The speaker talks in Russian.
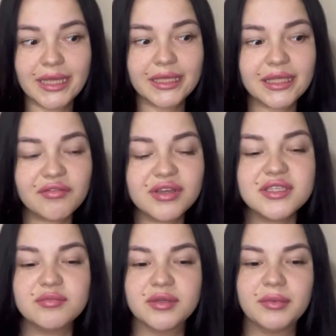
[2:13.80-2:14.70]
И в
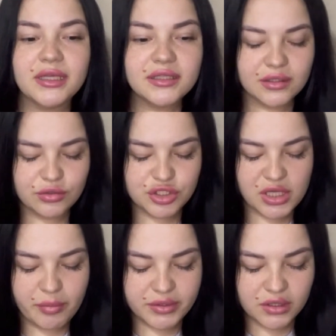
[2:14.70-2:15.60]
один момент, короче,
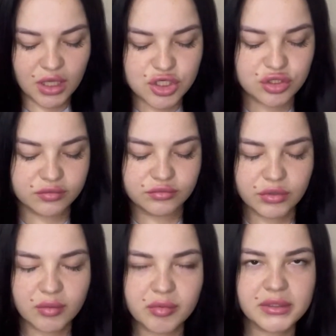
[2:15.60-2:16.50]
я поняла, что, ну,
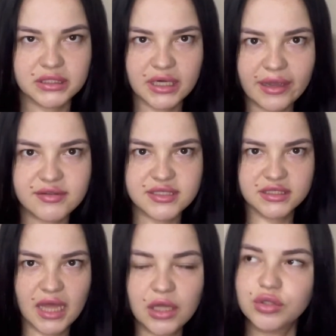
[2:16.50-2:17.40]
как бы мне нравится,
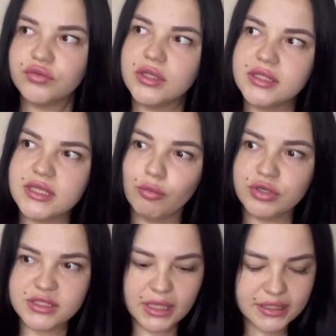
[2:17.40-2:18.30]
да, но вот
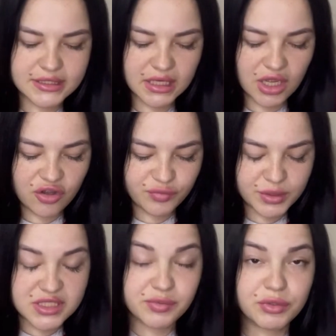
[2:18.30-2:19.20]
само снятие, в
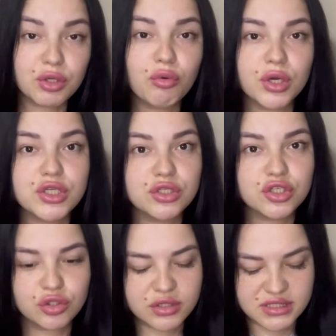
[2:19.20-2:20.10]
принципе, не очень,
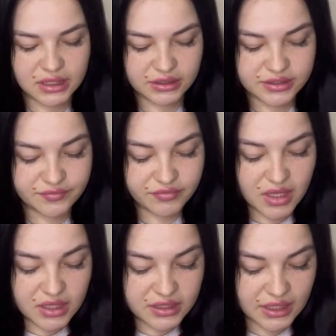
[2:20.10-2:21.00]
что делать?
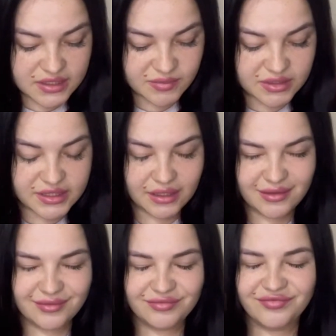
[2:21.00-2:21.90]
Я
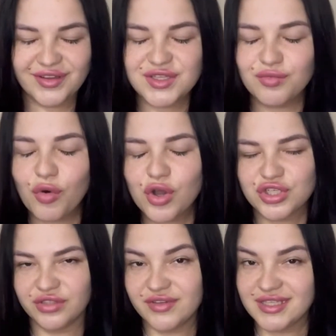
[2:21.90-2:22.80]
смотрела,
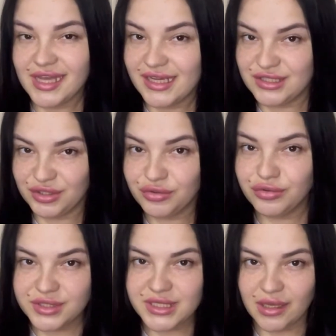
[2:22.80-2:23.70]
возможно, вы знаете
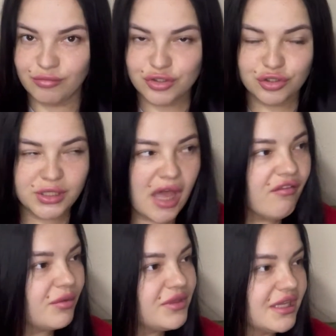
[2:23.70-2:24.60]
такую тему, что я
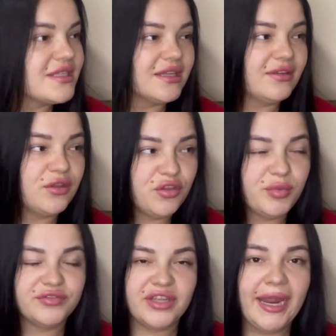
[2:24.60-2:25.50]
вам не советую
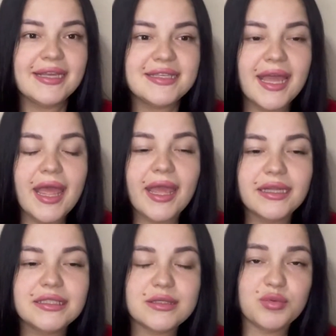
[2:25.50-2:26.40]
повторять,
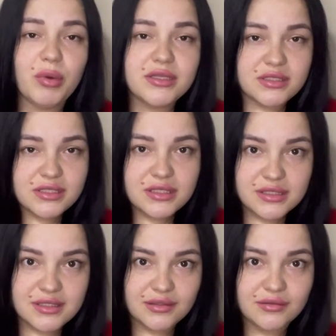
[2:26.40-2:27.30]
это снимать
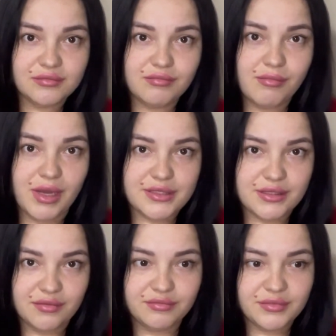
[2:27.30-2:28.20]
ресницы
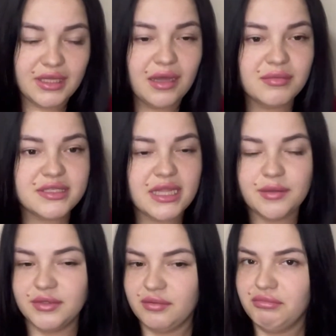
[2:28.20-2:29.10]
маслом, да,
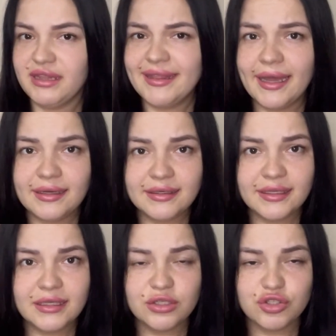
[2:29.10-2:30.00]
маслами, там,
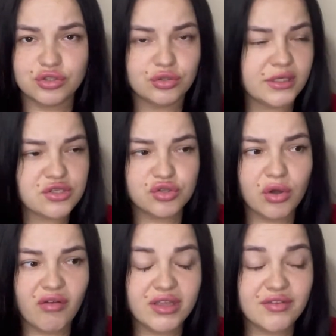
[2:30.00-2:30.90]
миндальное или еще что
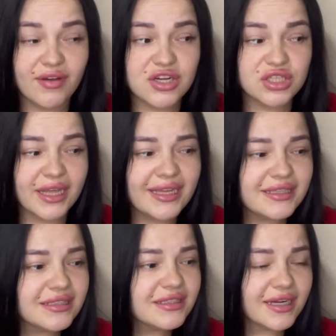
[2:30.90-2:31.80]
касторовое, неважно,
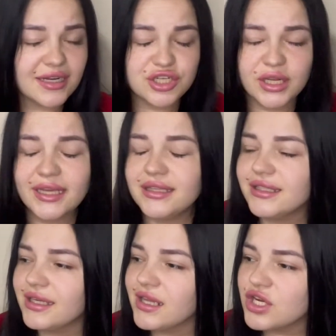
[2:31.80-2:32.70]
это трэш, это,
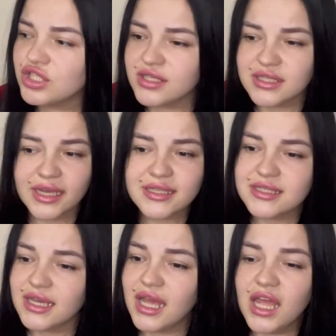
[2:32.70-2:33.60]
конечно,
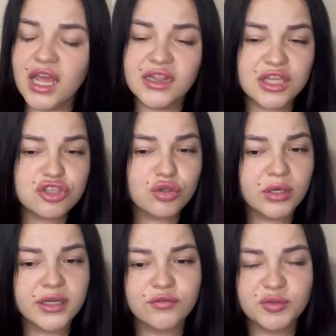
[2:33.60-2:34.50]
знаете,
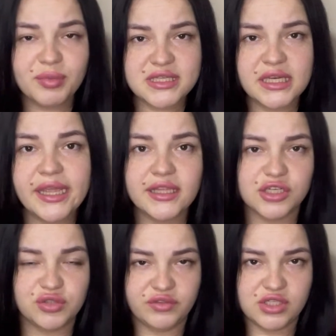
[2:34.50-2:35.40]
настолько вот последнее,
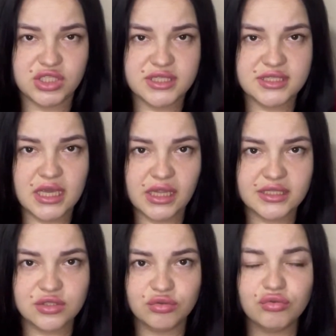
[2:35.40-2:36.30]
что вы должны
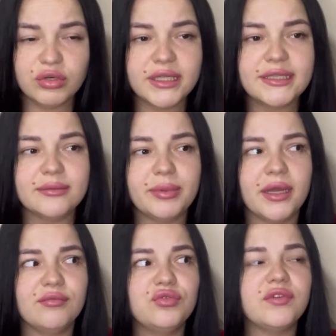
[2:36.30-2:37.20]
сделать, ну, это
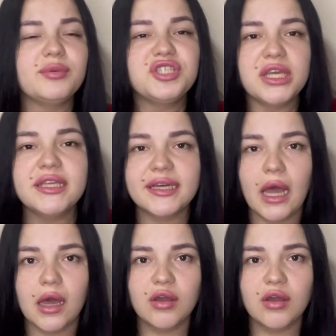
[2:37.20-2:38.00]
прям, ну, вообще никак,